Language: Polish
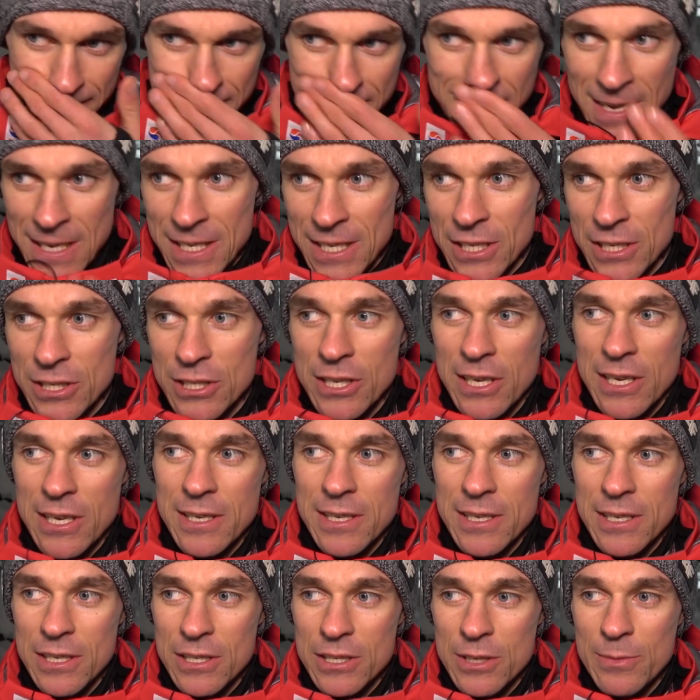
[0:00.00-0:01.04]
na nie
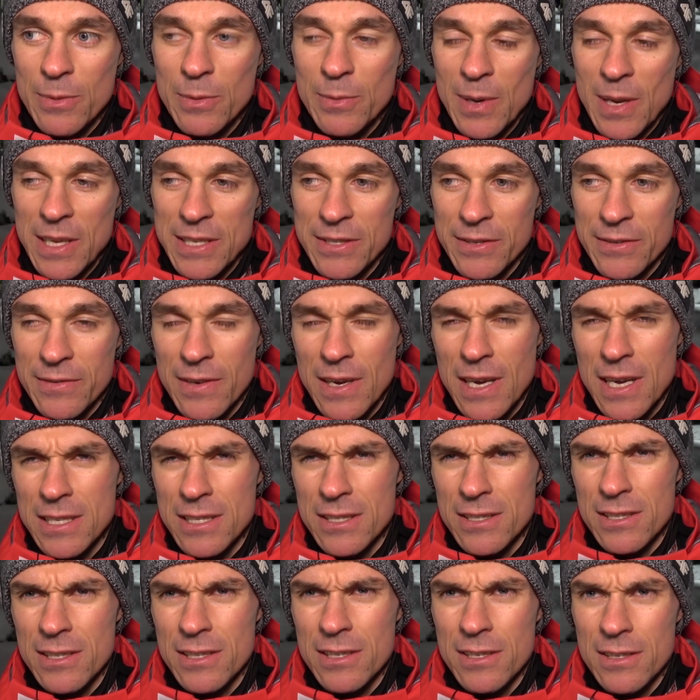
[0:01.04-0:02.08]
jeszcze, jeszcze popracować
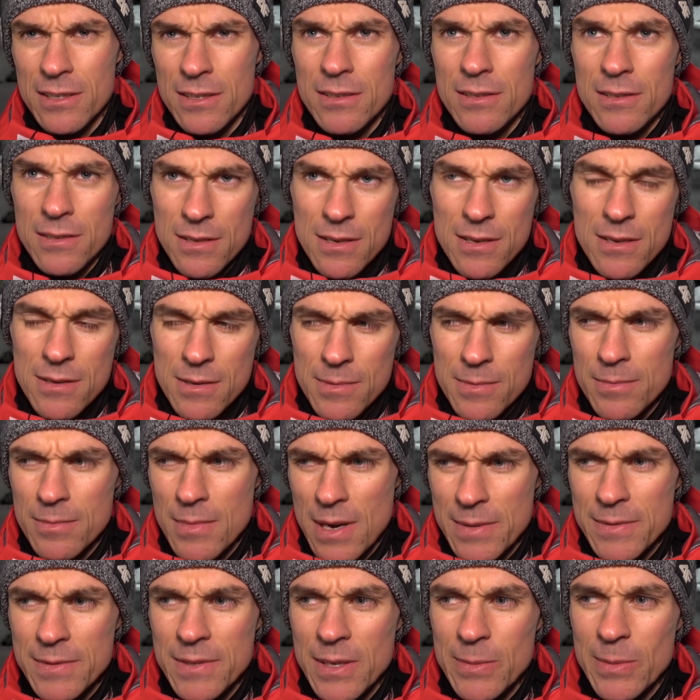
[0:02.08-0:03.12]
i, i
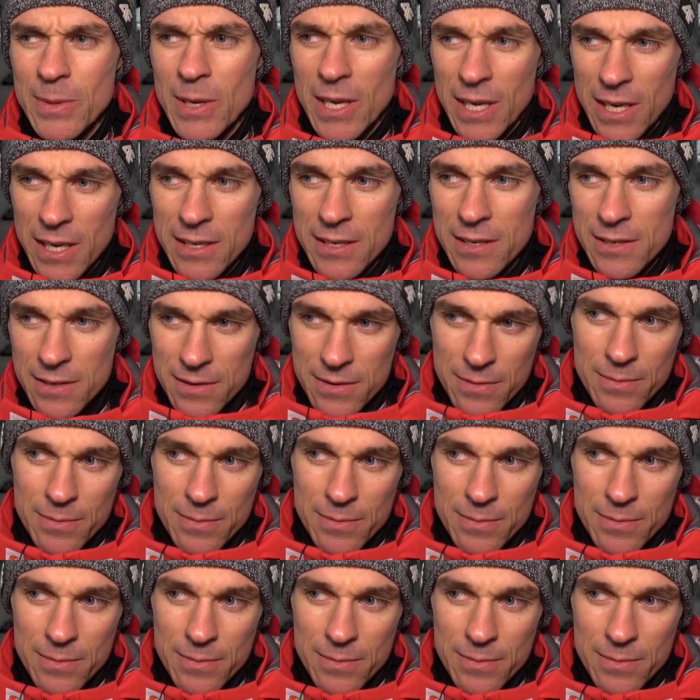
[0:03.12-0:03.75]
mam zamiar,